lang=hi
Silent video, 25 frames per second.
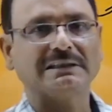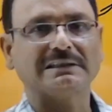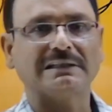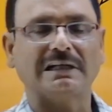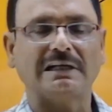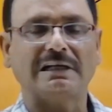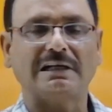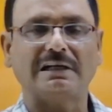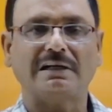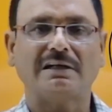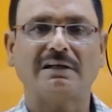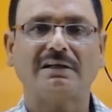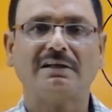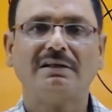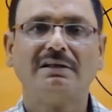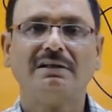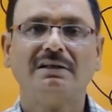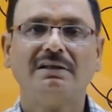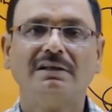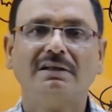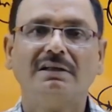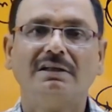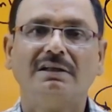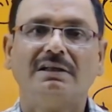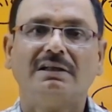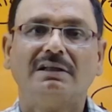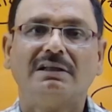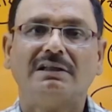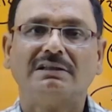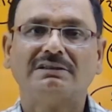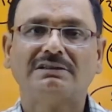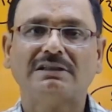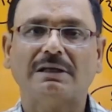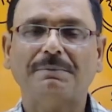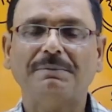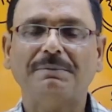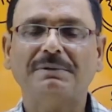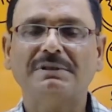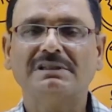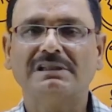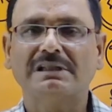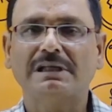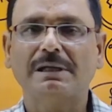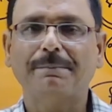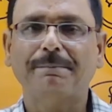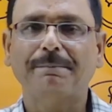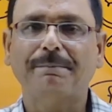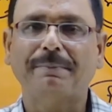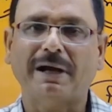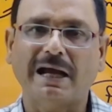था जब
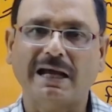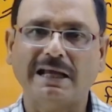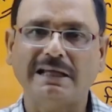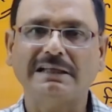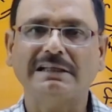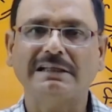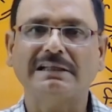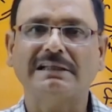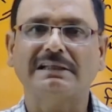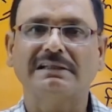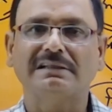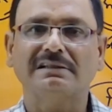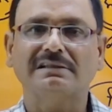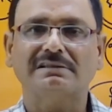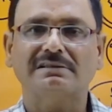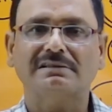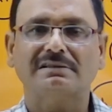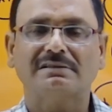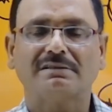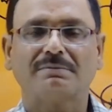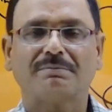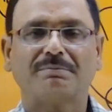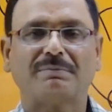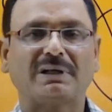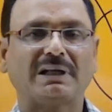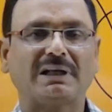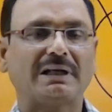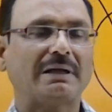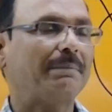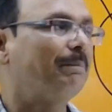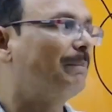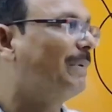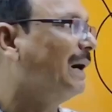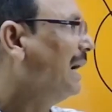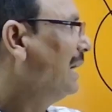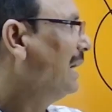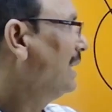इसके भाई के मतलब भाई